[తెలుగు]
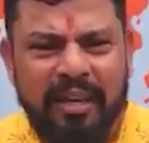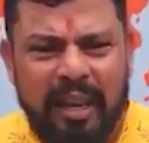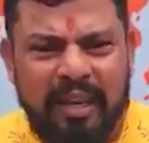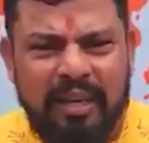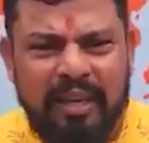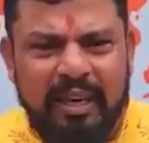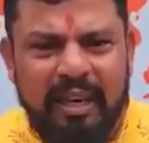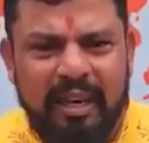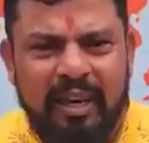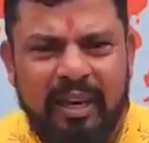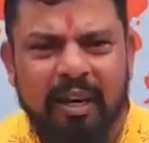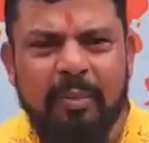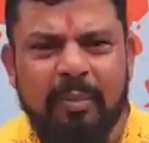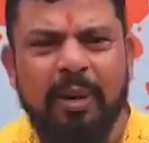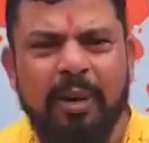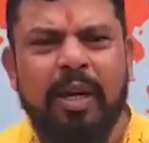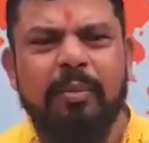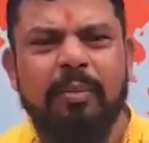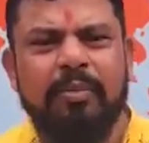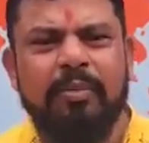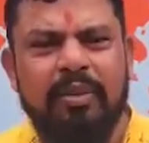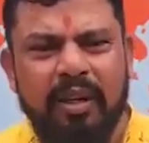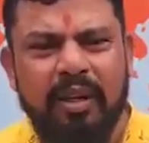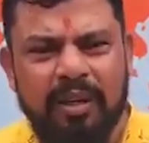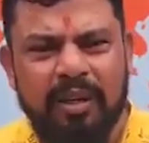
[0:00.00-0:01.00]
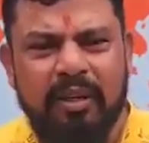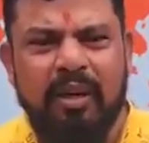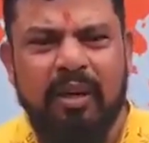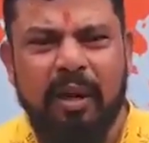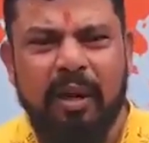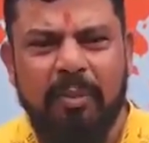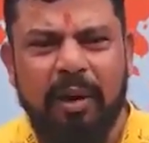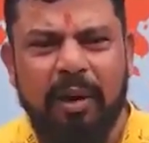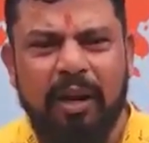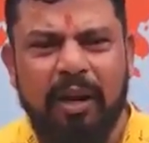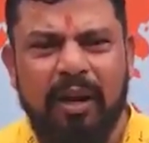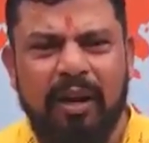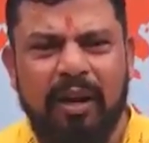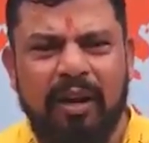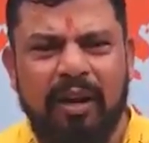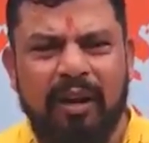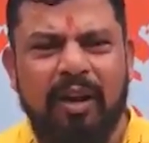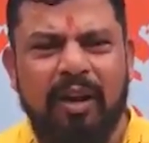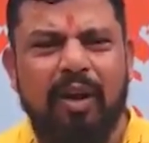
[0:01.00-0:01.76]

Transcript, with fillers: ఎంగిలు మనం తింటామా